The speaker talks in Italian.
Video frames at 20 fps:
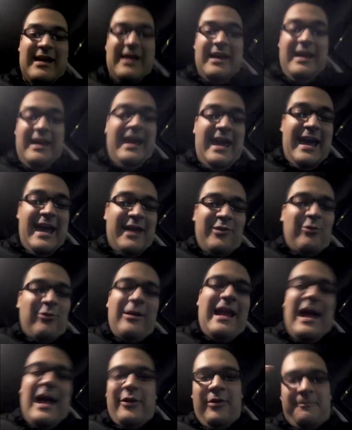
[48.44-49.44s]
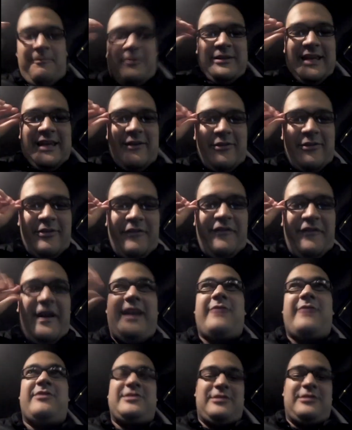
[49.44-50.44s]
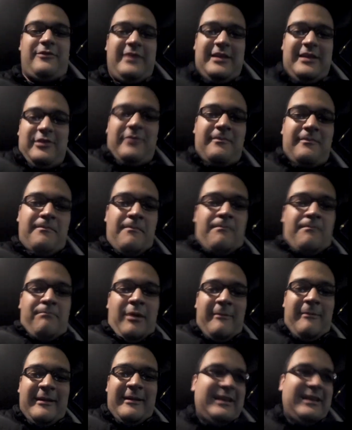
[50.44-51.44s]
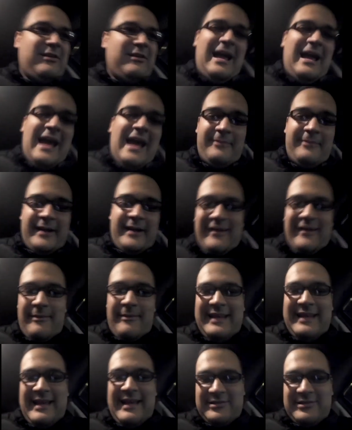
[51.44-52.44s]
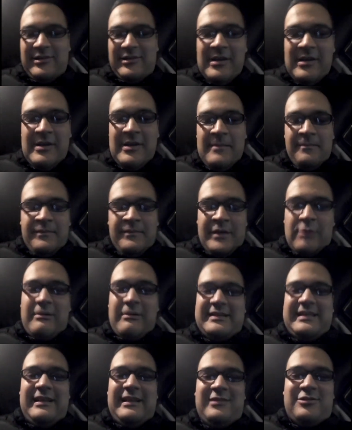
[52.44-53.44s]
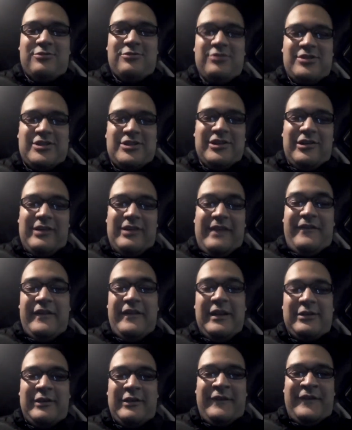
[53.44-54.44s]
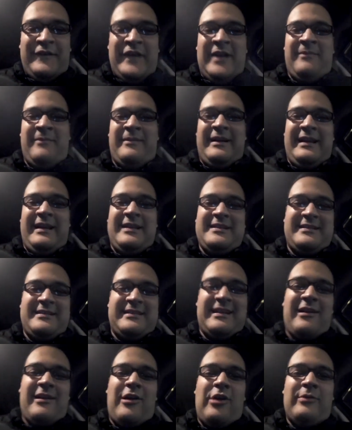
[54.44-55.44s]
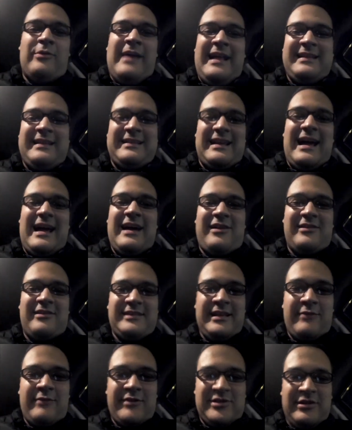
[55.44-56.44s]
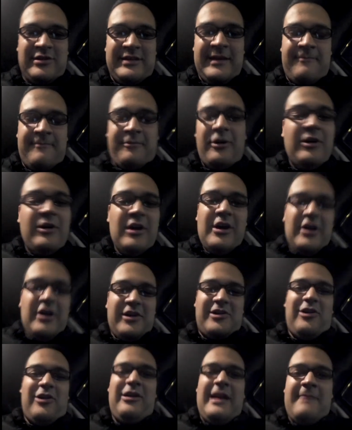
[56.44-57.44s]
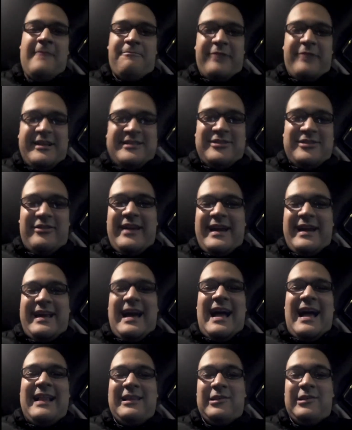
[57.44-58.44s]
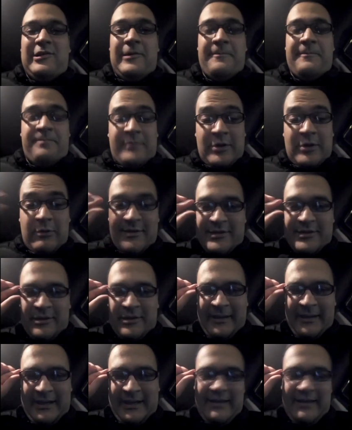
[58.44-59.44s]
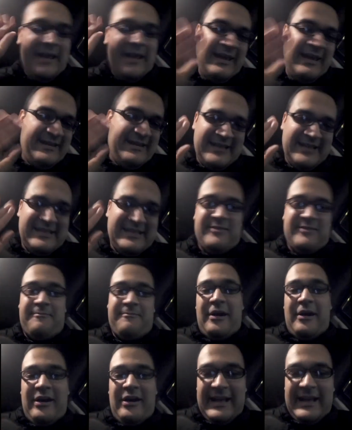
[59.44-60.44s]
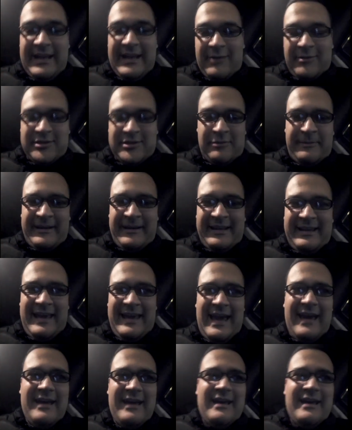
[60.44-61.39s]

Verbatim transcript: E nulla, non potevo non fare questo video un po' particolare perché vabbè adesso questa è l'introduzione, finito il film registrerò un'altra cosa di questo tipo con le impressioni a caldo, mm, questo per, e senza spoiler, questo perché